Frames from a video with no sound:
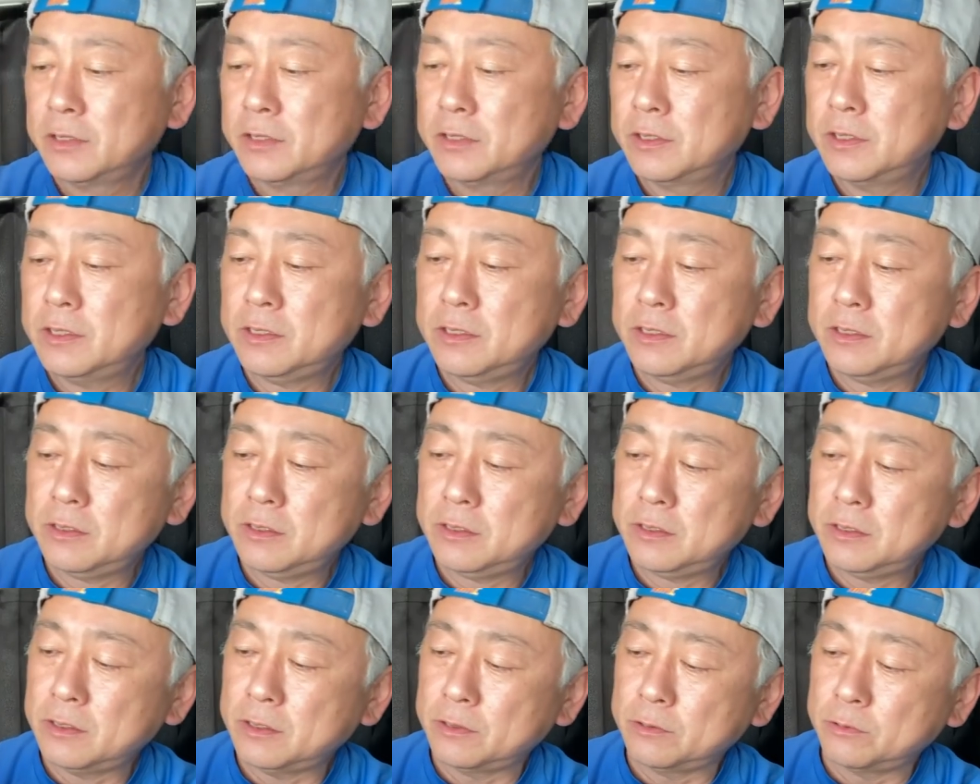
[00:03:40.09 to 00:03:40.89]

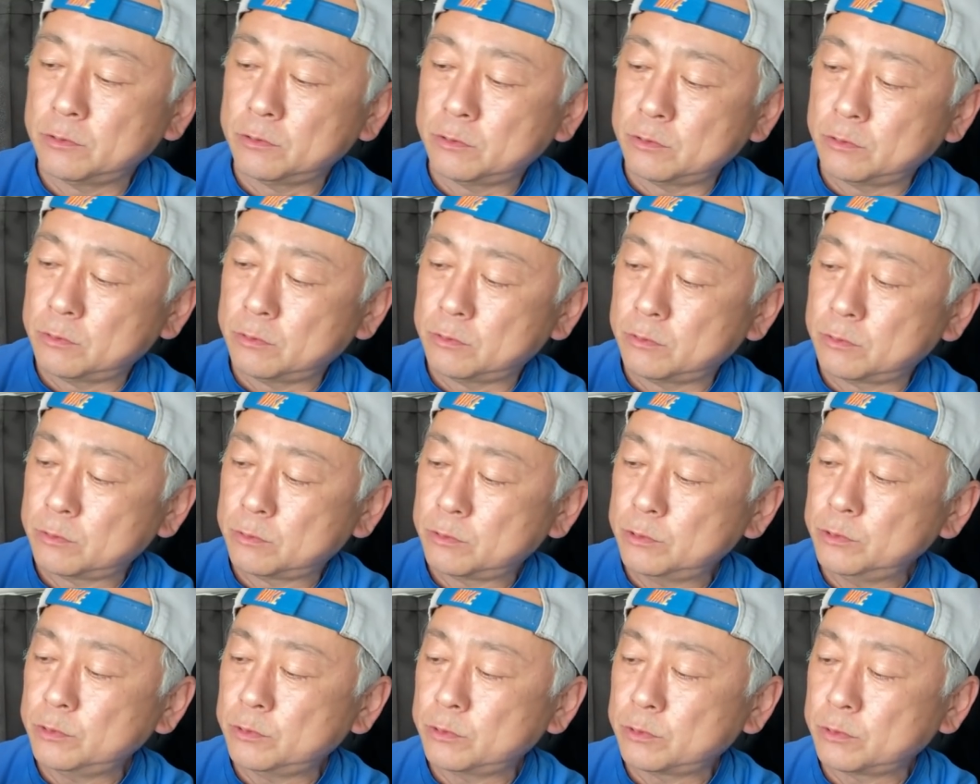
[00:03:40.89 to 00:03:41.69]
で、あの、
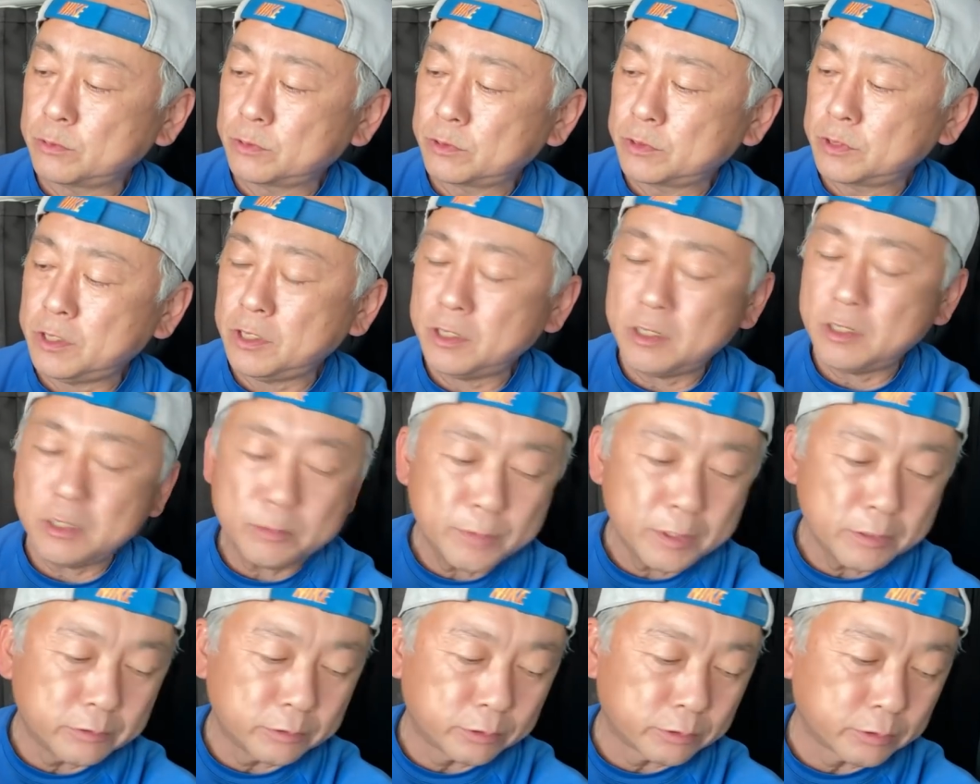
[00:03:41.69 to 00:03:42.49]
この K
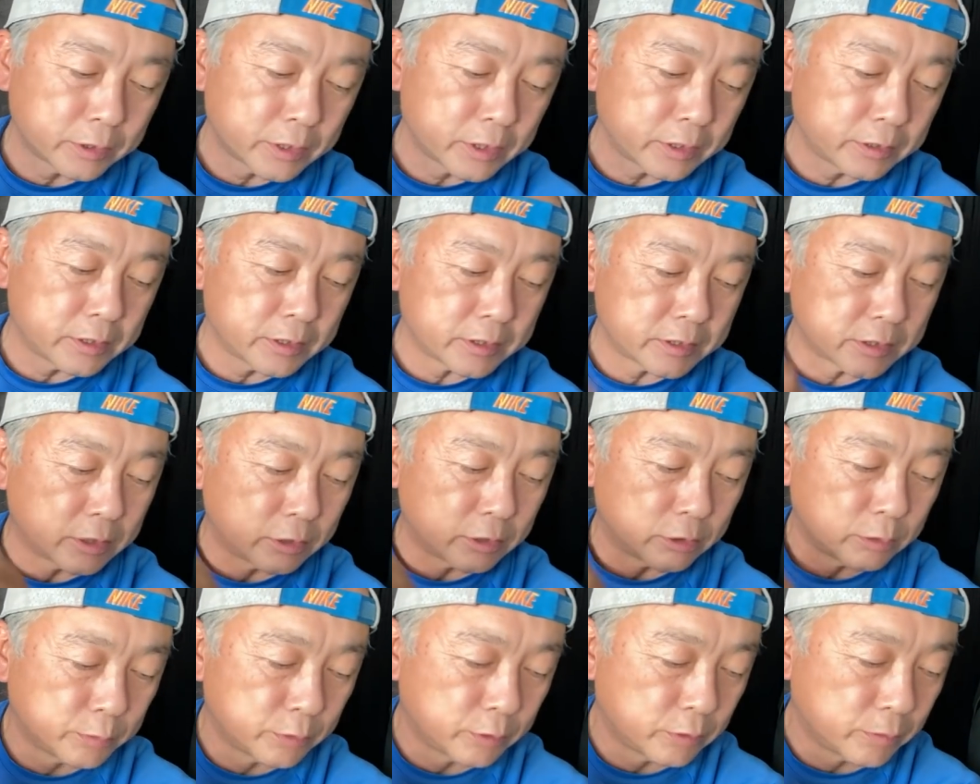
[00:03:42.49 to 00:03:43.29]
マウントなんですけ
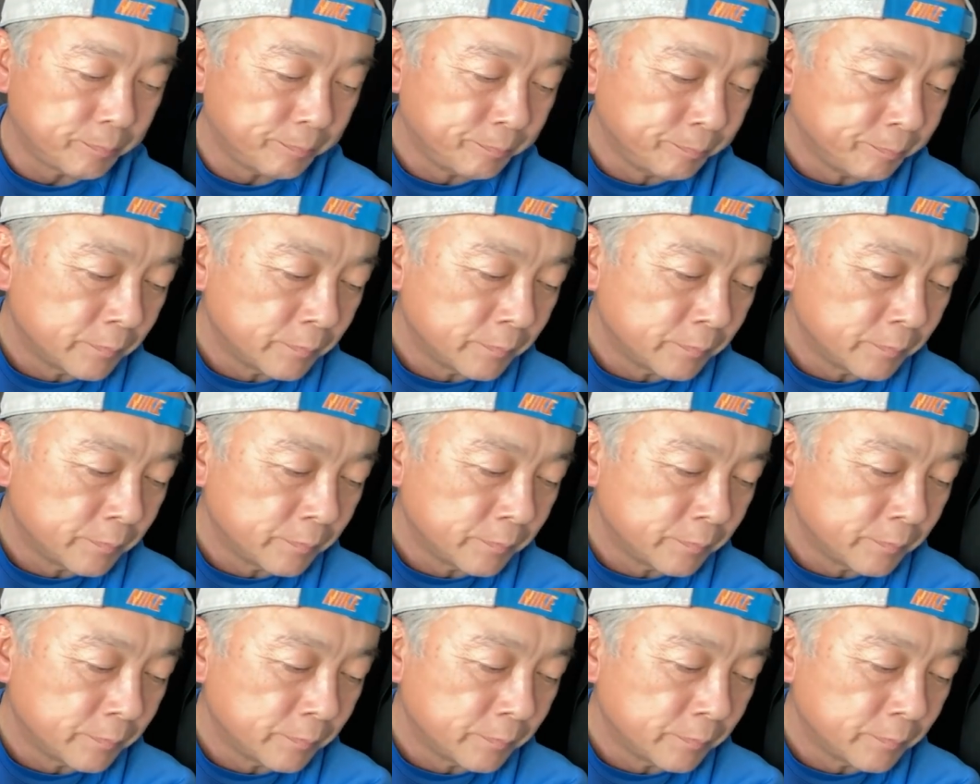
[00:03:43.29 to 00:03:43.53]
ども、